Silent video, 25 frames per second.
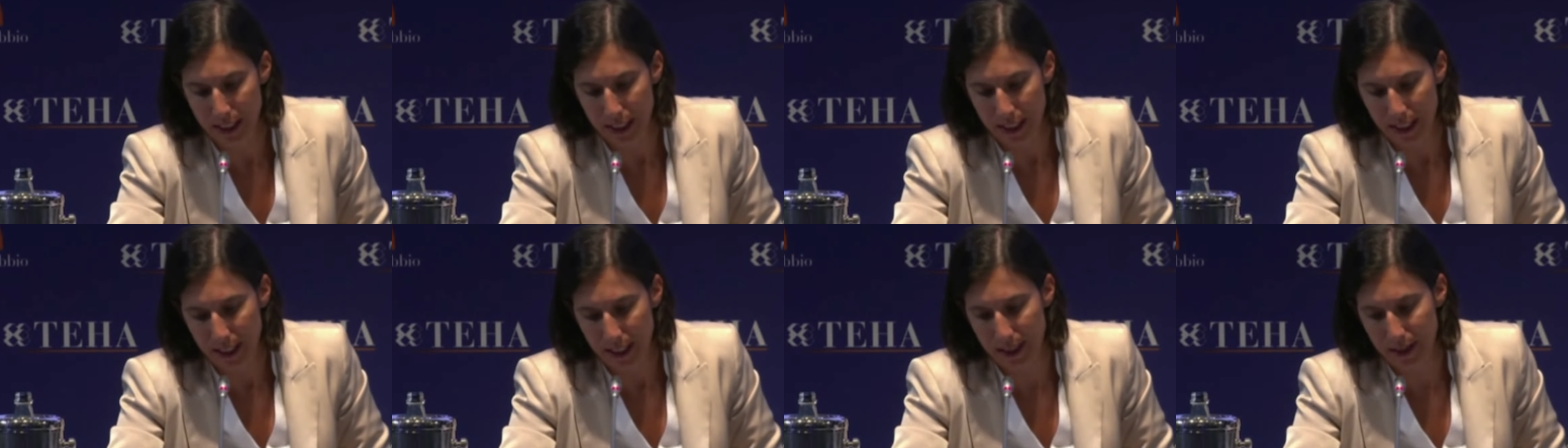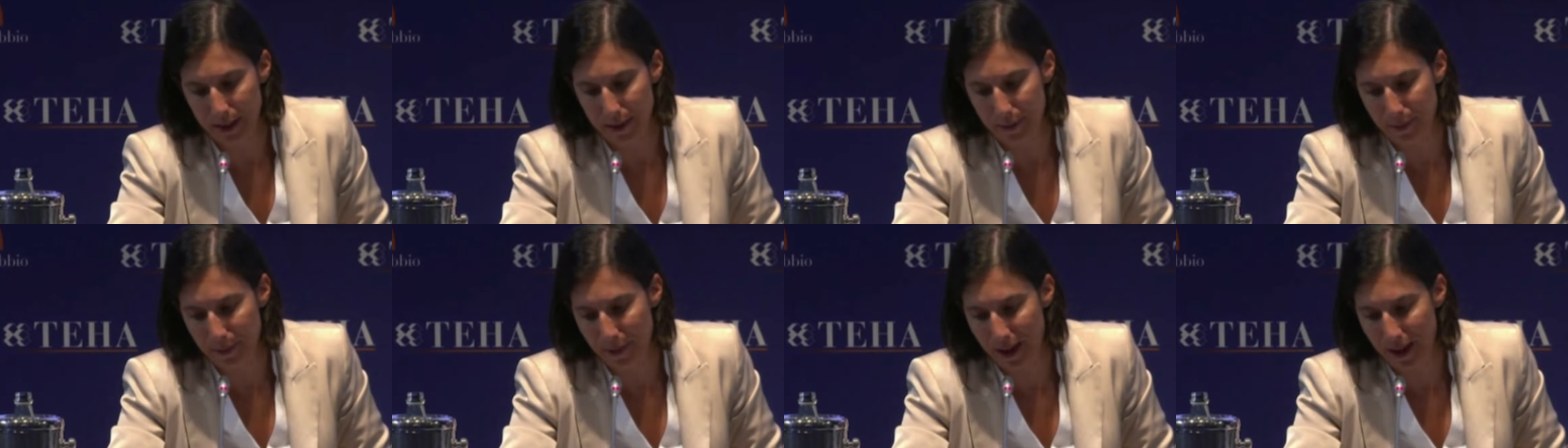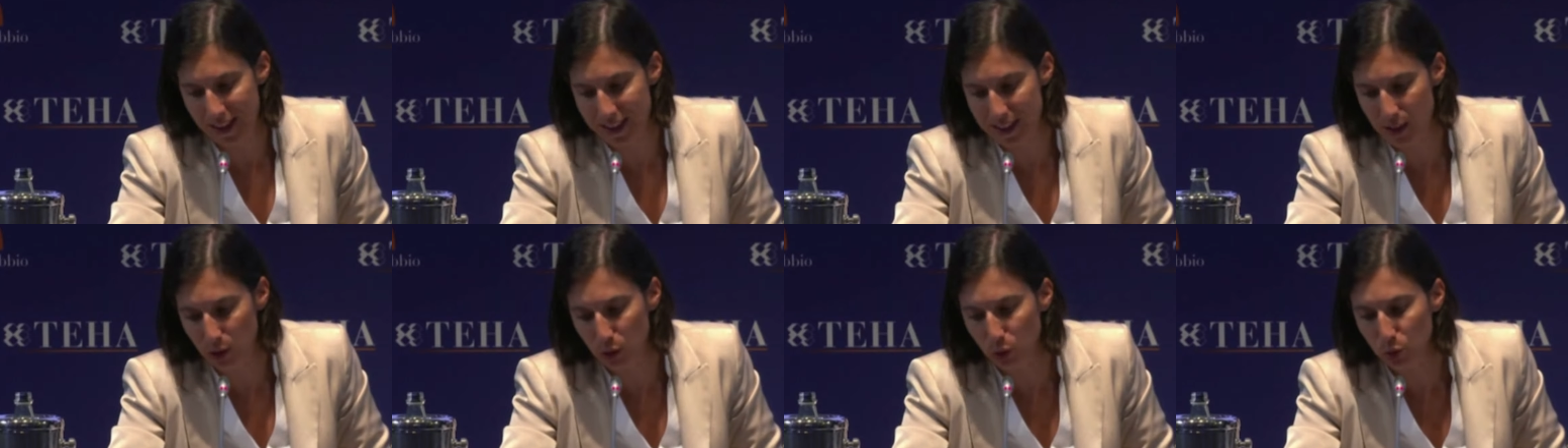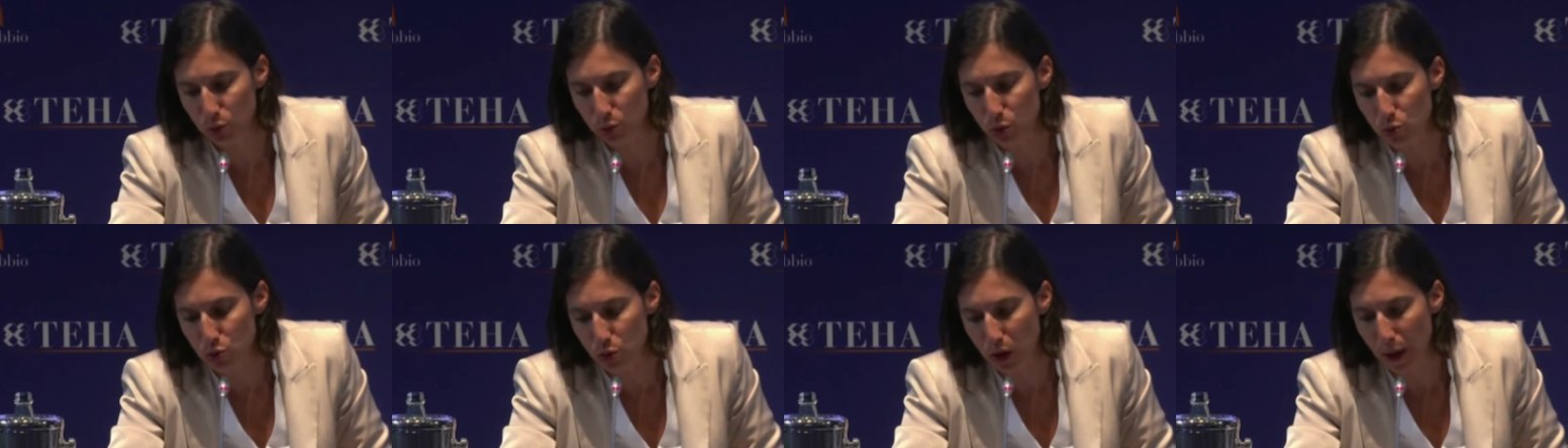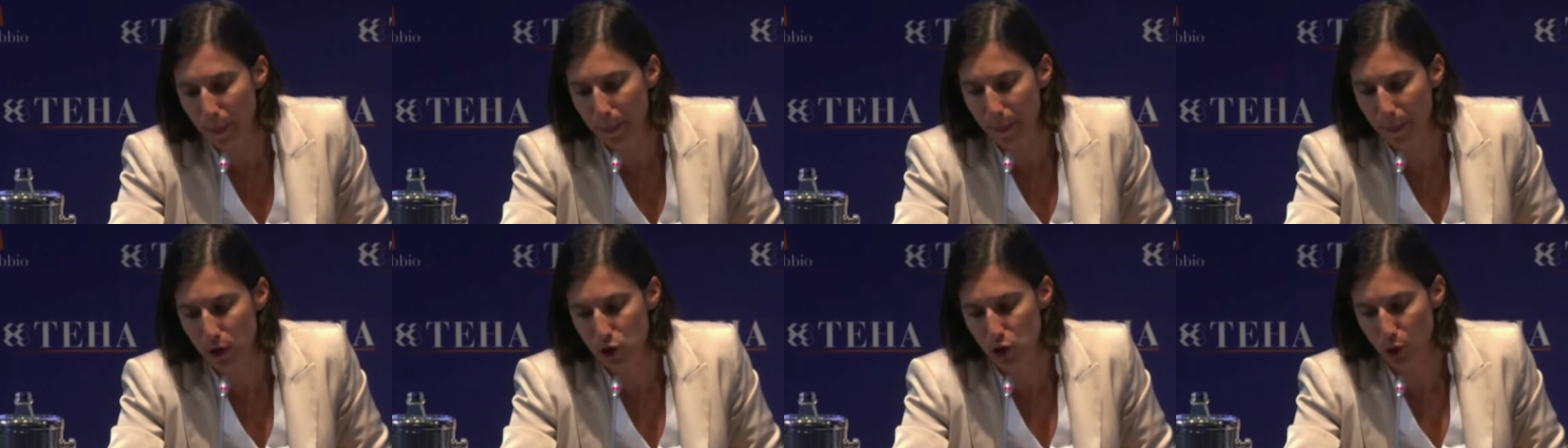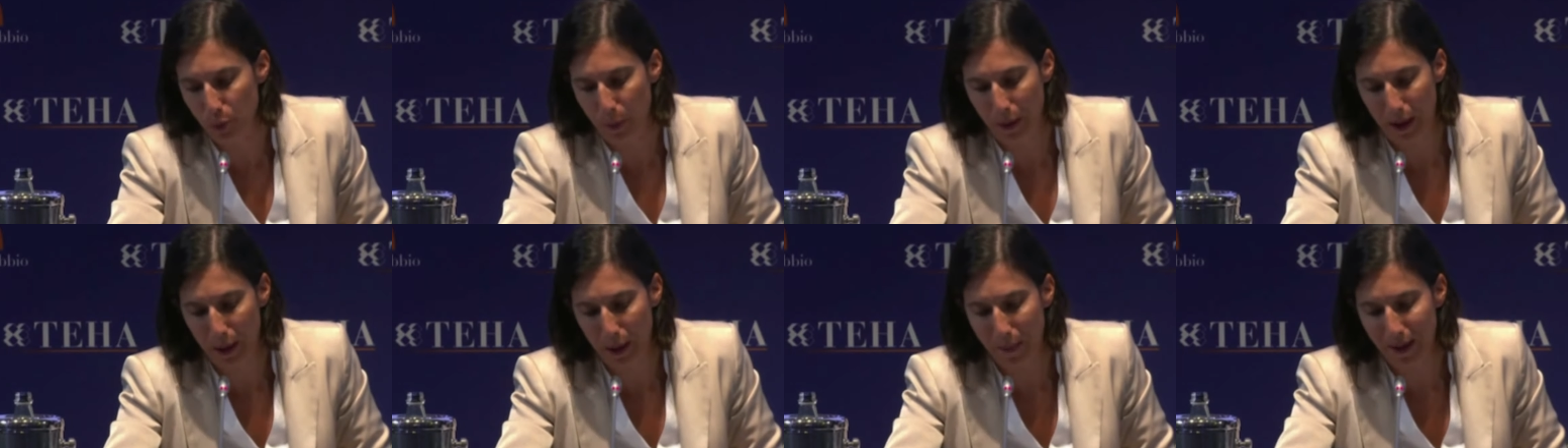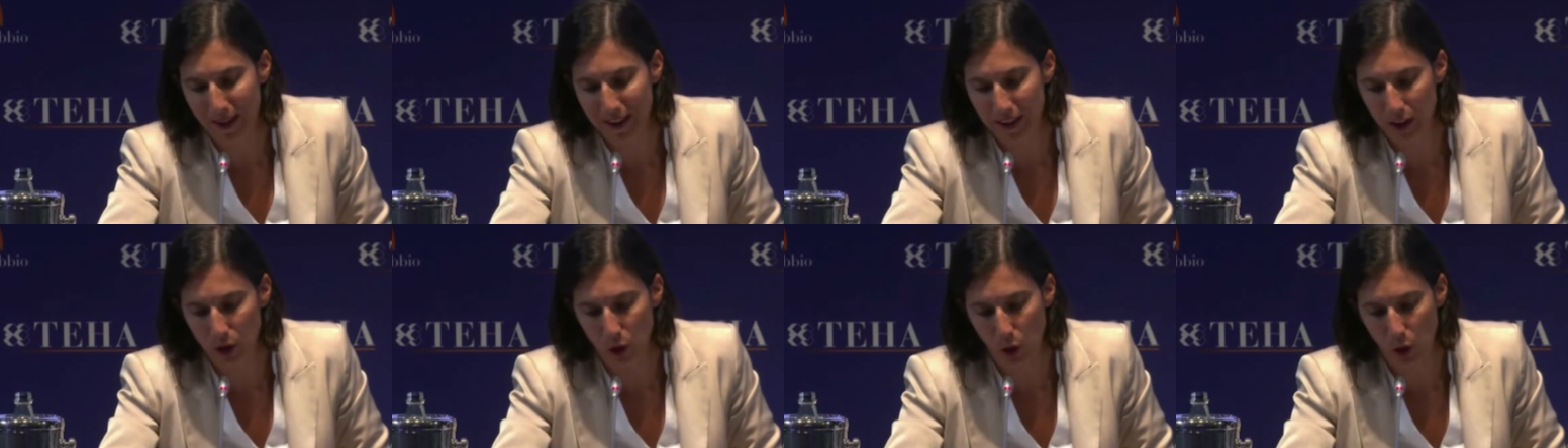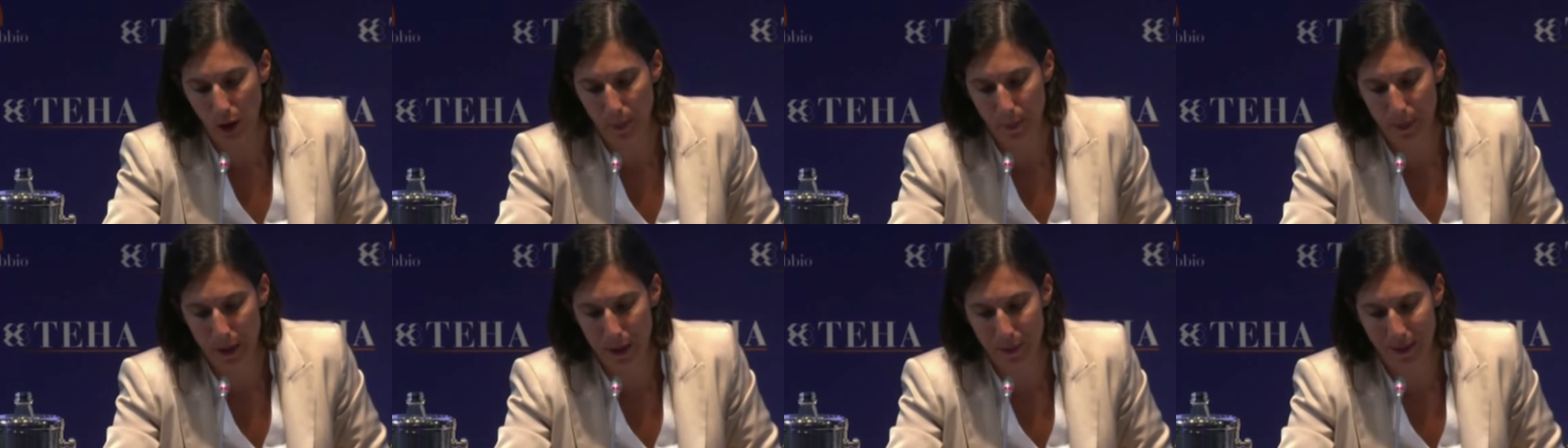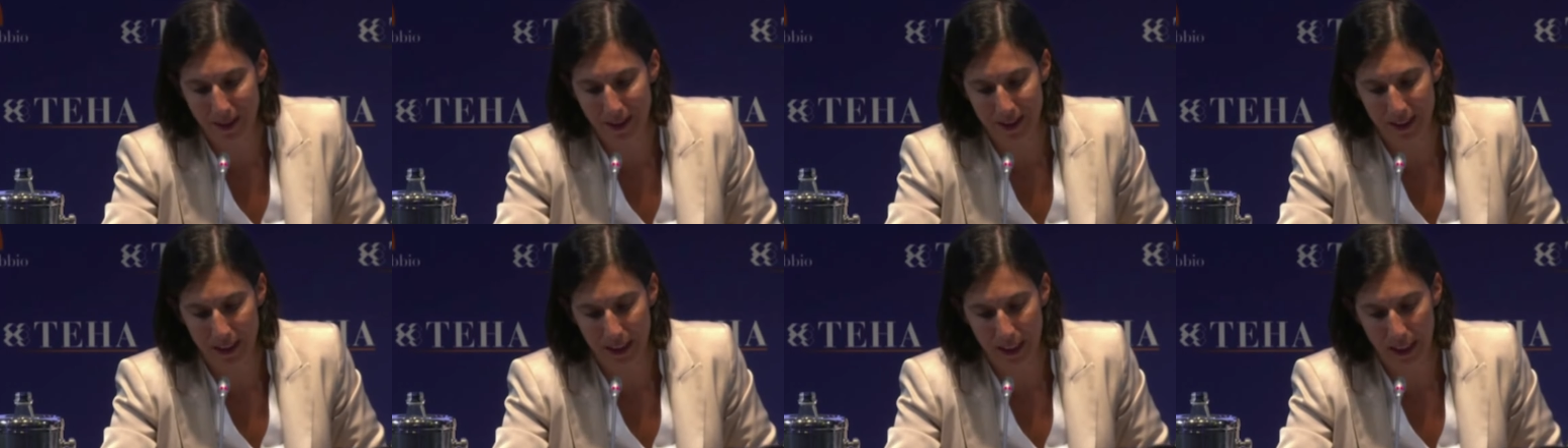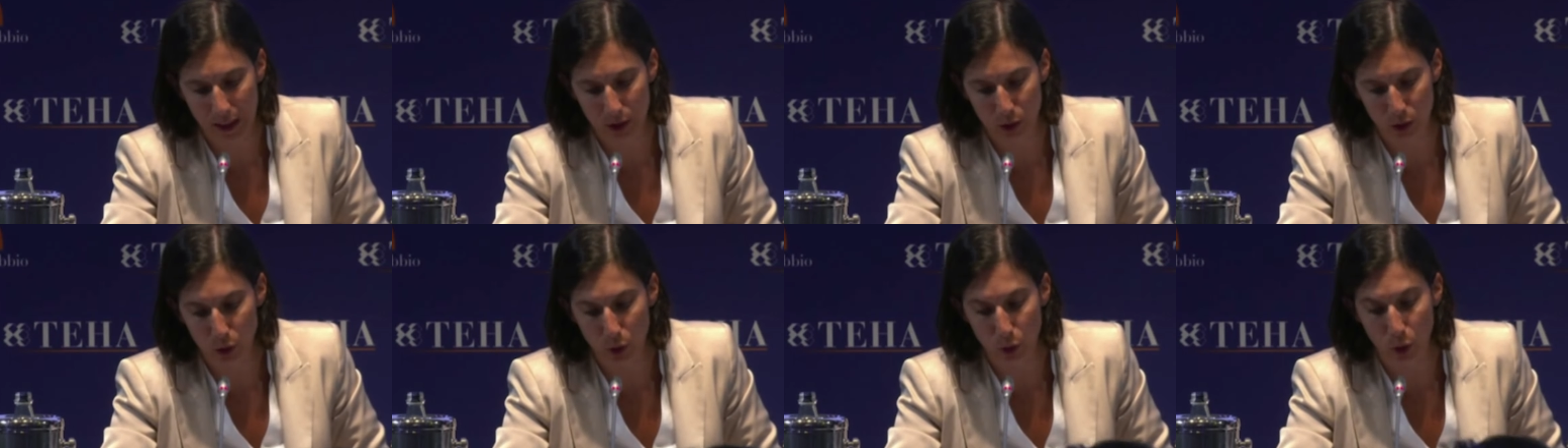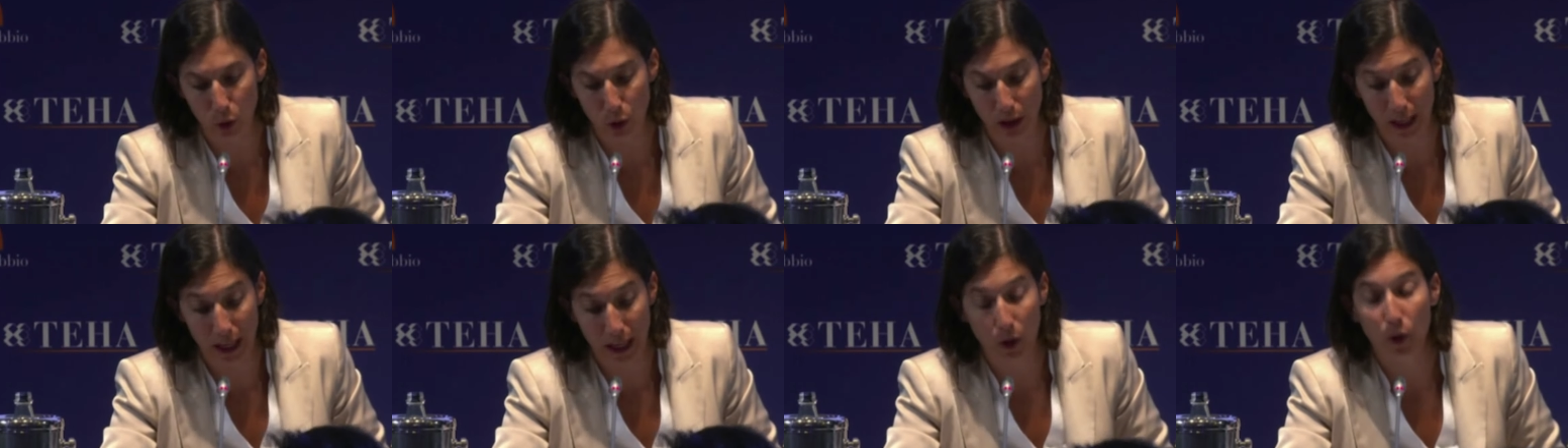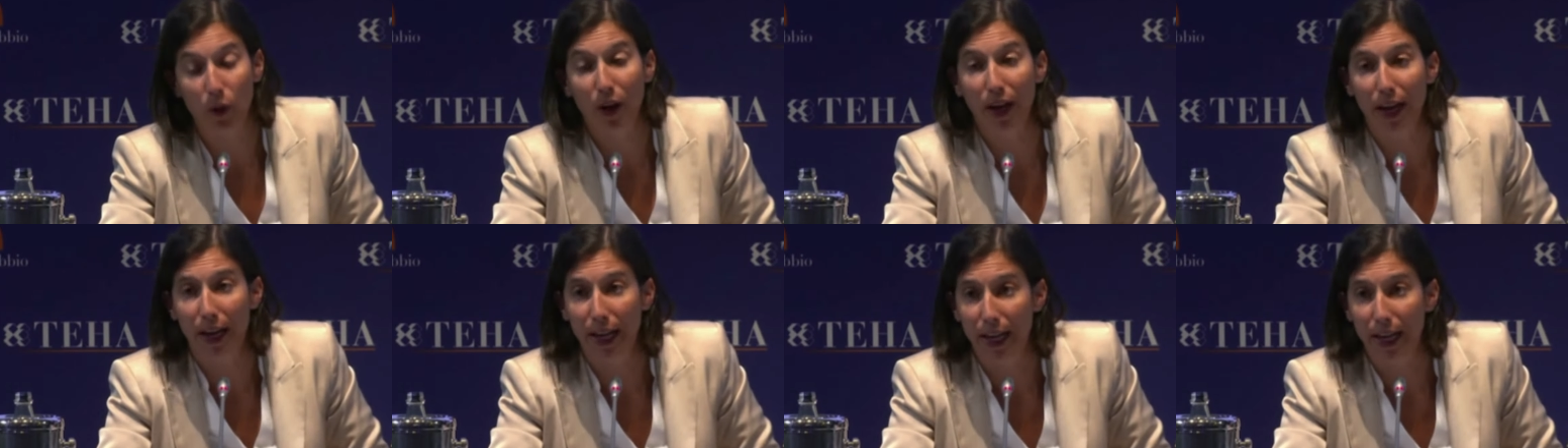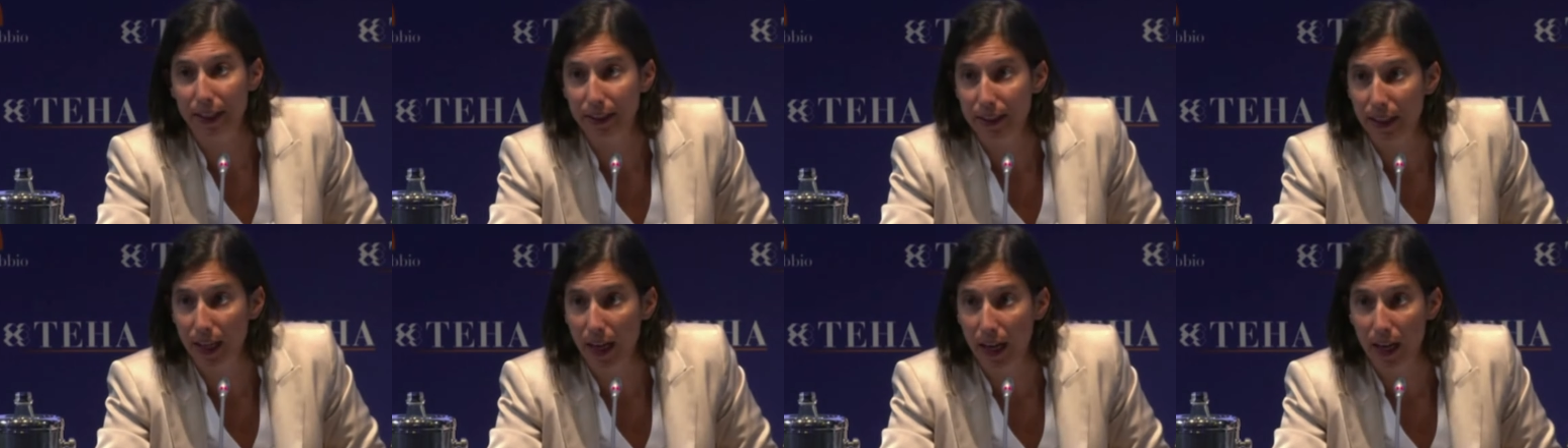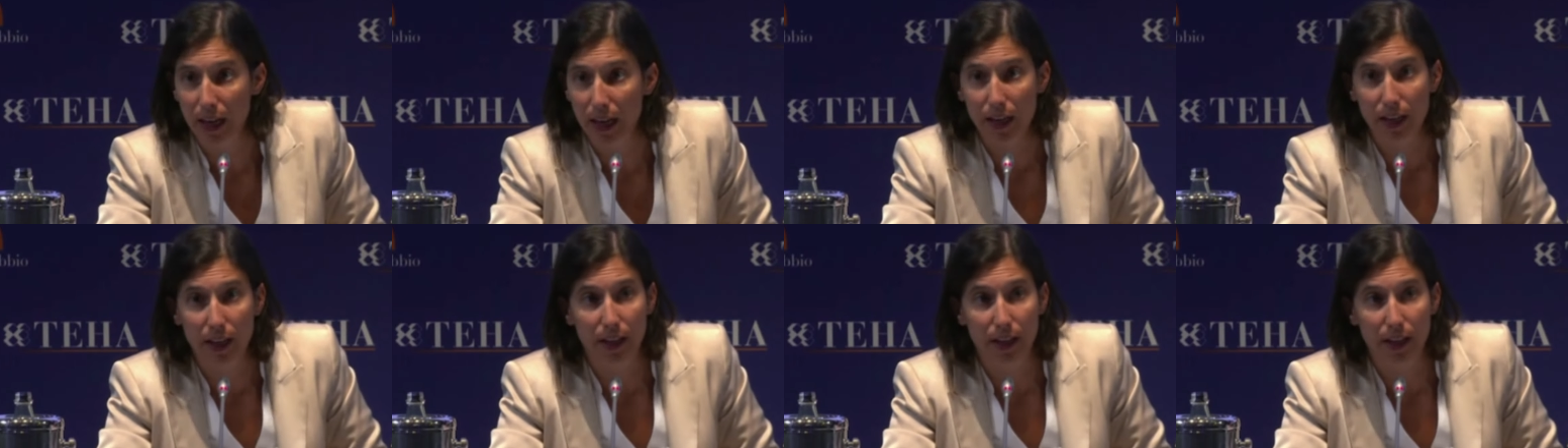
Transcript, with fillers: Eh, anzitutto sull'approccio pragmatico che prima ha indicato Carlo Calenda,